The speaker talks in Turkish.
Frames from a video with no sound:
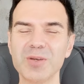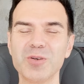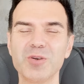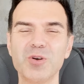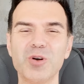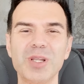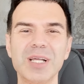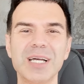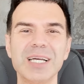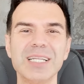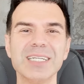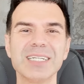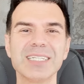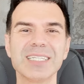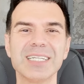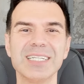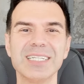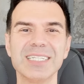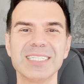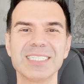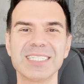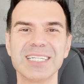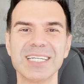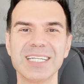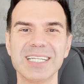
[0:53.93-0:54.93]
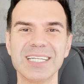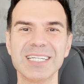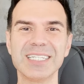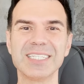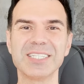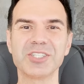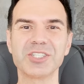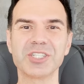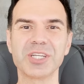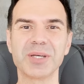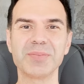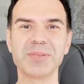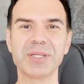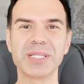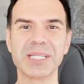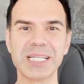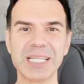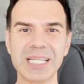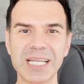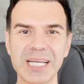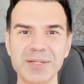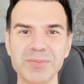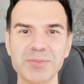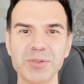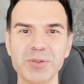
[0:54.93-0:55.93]
Kolaylıkla, neşeyle, ihtişamla
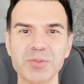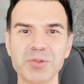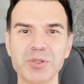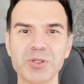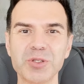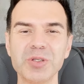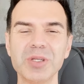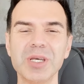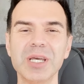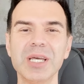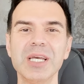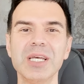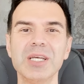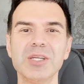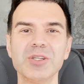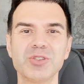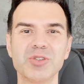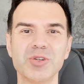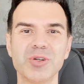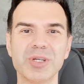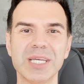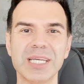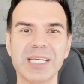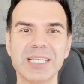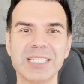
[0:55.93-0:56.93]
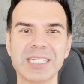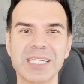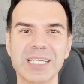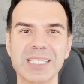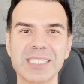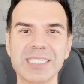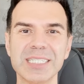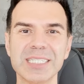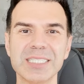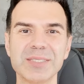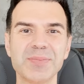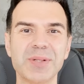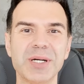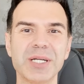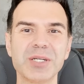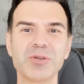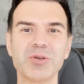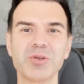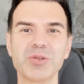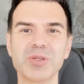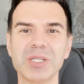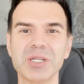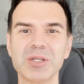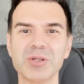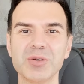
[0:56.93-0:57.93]
neler mümkün? Çok heyecanlıyız.
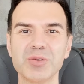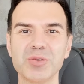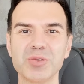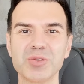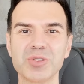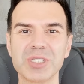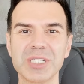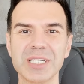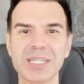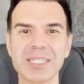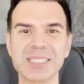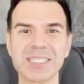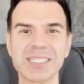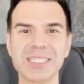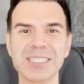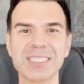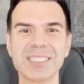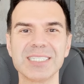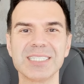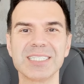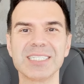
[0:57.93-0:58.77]
Barkodları okutacaksınız.